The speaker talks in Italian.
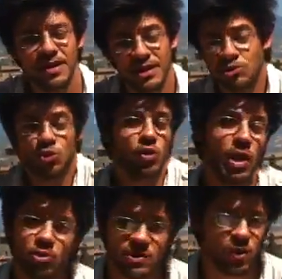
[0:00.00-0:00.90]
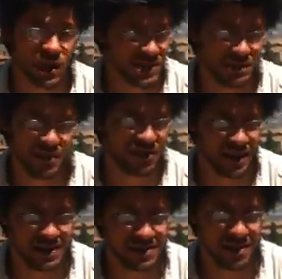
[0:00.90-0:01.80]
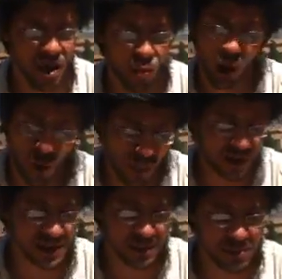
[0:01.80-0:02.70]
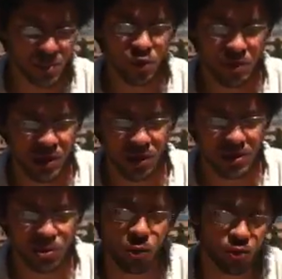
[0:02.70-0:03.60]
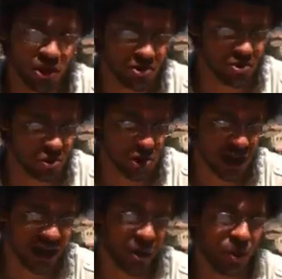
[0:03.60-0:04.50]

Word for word: Da solo che cosa vorresti mai fare? Vuoi combattere per un mondo migliore in un contesto sociale nel